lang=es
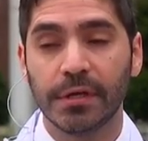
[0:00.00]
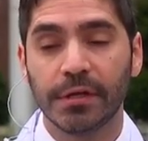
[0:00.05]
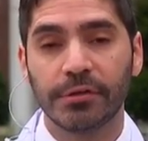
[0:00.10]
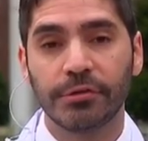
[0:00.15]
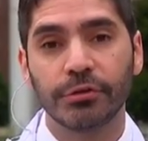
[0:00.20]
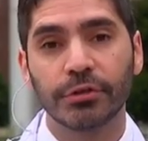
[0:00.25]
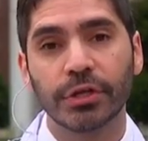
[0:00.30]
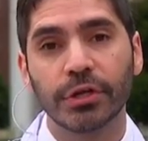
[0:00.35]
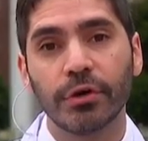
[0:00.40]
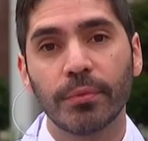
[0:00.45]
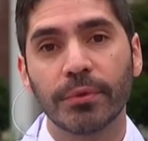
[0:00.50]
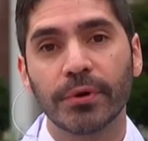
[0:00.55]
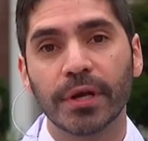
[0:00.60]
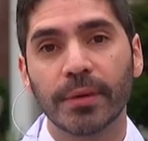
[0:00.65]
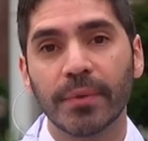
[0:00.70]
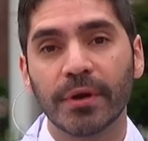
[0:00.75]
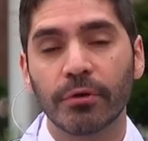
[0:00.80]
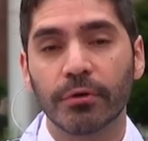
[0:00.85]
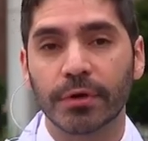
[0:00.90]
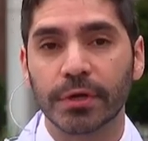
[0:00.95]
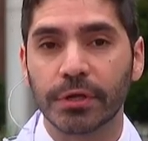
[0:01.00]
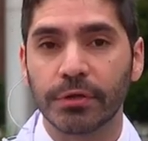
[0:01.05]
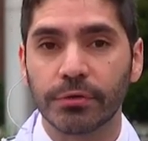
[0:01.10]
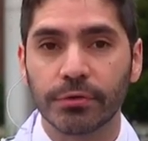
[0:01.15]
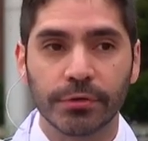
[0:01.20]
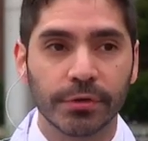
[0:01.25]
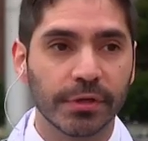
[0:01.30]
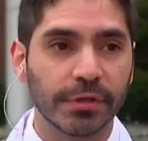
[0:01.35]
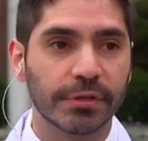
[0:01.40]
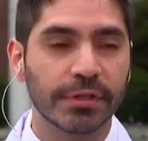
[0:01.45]
Si yo tengo problemas en los
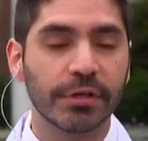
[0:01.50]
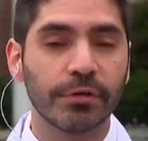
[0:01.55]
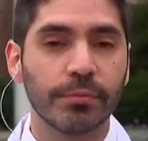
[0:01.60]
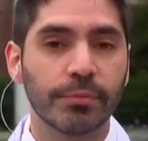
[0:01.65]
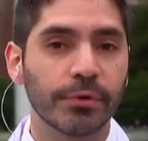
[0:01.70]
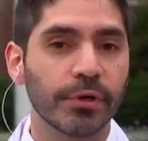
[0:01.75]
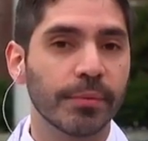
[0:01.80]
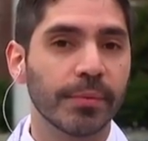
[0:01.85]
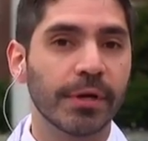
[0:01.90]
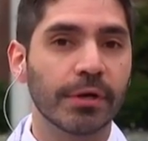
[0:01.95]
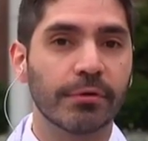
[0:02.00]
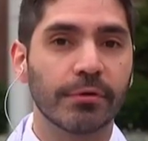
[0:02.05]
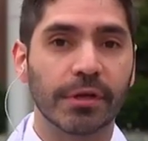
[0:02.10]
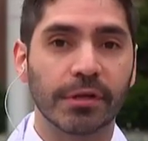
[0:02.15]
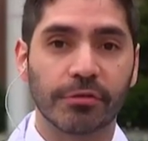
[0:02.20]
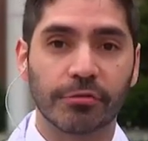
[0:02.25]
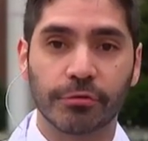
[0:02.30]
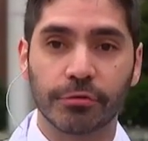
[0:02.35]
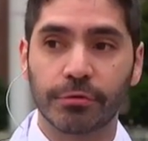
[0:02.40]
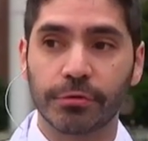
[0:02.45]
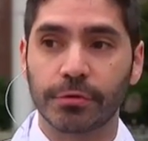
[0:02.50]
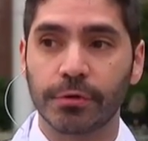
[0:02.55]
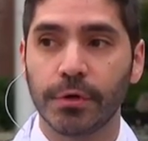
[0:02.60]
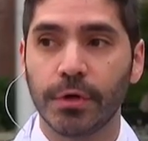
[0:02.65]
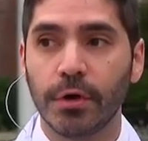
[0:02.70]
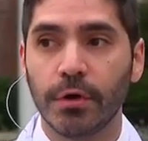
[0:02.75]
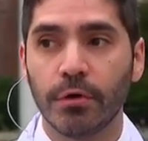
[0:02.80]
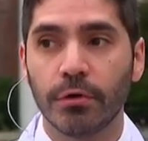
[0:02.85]
riñones, tengo un problema al corazón